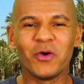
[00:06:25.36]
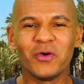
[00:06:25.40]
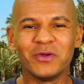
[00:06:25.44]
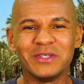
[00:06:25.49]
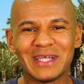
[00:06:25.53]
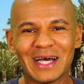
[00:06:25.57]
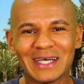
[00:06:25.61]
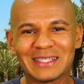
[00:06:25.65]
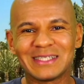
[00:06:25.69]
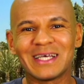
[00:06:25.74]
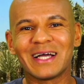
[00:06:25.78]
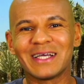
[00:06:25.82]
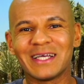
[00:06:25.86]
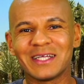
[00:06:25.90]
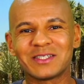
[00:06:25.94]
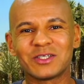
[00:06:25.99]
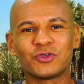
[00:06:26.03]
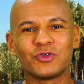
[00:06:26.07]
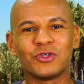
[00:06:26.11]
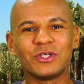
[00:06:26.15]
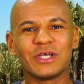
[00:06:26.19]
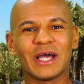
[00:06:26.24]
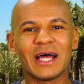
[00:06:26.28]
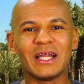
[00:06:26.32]
Und da sagen jetzt
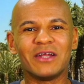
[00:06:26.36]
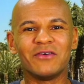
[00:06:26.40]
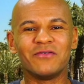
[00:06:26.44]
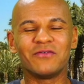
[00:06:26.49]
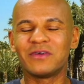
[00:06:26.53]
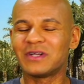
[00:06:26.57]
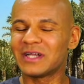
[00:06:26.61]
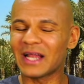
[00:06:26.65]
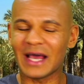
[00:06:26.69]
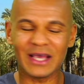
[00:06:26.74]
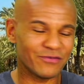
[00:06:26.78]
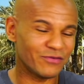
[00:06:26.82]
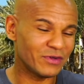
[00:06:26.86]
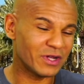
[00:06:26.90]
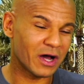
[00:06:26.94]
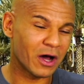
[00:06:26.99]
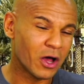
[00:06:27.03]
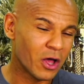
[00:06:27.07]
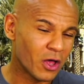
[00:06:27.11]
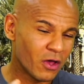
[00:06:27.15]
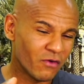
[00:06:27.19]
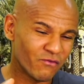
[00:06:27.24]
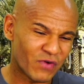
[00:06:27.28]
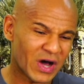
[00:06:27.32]
natürlich alle gleich
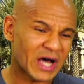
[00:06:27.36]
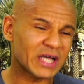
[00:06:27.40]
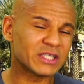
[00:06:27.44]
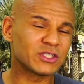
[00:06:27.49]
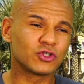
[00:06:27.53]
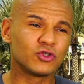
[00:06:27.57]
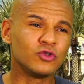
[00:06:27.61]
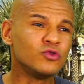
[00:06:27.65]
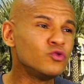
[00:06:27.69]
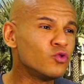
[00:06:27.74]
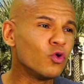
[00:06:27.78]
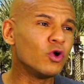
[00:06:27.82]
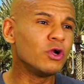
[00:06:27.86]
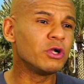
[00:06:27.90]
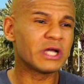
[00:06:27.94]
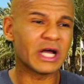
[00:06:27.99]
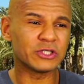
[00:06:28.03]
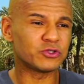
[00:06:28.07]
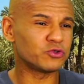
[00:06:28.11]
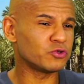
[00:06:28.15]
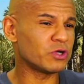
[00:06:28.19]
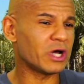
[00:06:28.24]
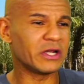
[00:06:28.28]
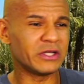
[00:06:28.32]
wieder, was, Null
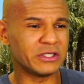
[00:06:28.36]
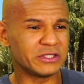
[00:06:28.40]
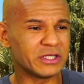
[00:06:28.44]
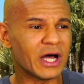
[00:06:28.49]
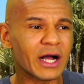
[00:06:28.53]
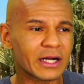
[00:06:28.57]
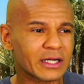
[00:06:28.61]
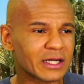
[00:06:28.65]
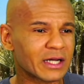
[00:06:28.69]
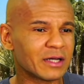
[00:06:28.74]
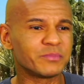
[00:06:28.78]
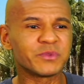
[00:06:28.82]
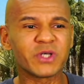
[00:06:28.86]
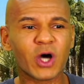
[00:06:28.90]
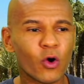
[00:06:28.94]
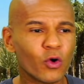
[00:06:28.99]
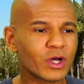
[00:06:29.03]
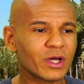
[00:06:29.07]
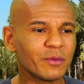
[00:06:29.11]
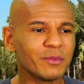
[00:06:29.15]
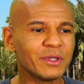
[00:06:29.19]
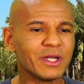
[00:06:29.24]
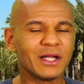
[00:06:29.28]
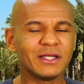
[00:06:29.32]
kannst du gar nicht sagen, da gibt es
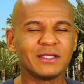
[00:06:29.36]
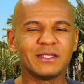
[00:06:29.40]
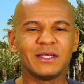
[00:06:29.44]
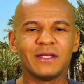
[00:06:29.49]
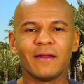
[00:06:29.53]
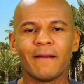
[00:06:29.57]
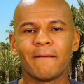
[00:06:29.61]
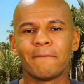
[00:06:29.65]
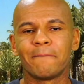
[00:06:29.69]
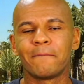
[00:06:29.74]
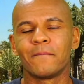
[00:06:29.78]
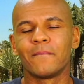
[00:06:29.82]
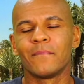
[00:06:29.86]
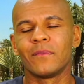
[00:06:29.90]
auch Kriminalität.